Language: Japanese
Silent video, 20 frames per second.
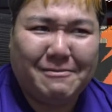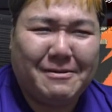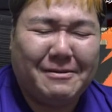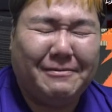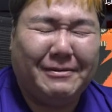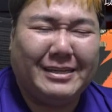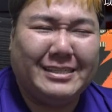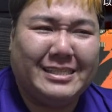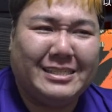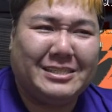
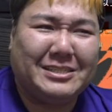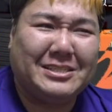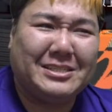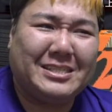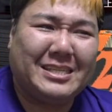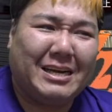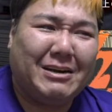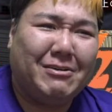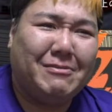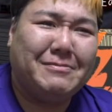
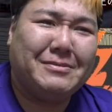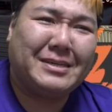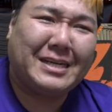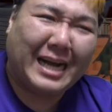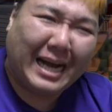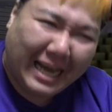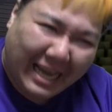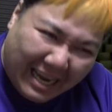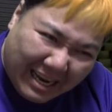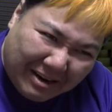FIFA23 を迎
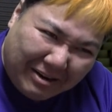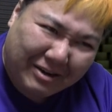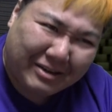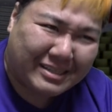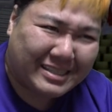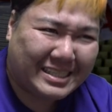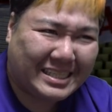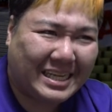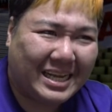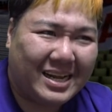えよ
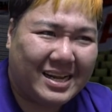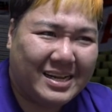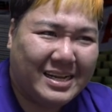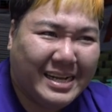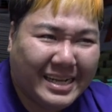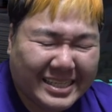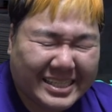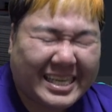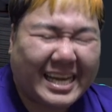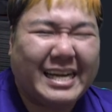うって、
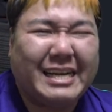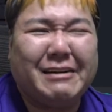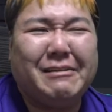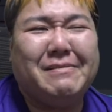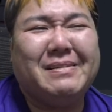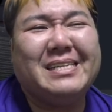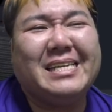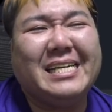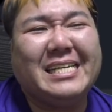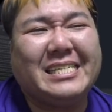最
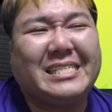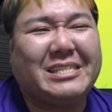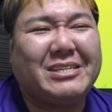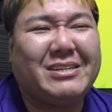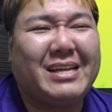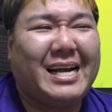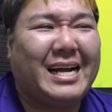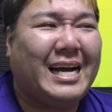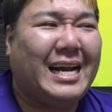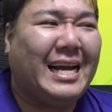後まで一
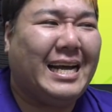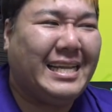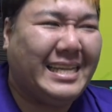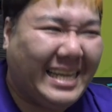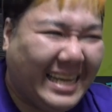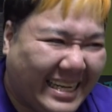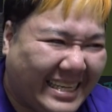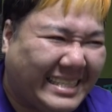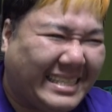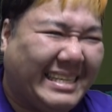緒だから
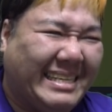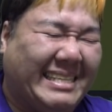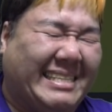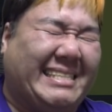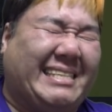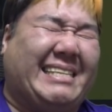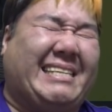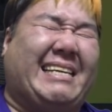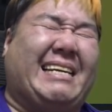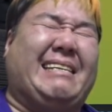ねって
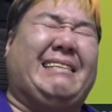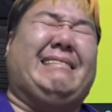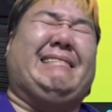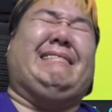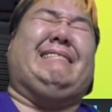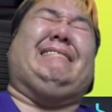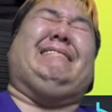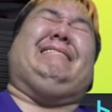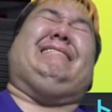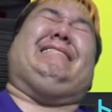言ってたのに。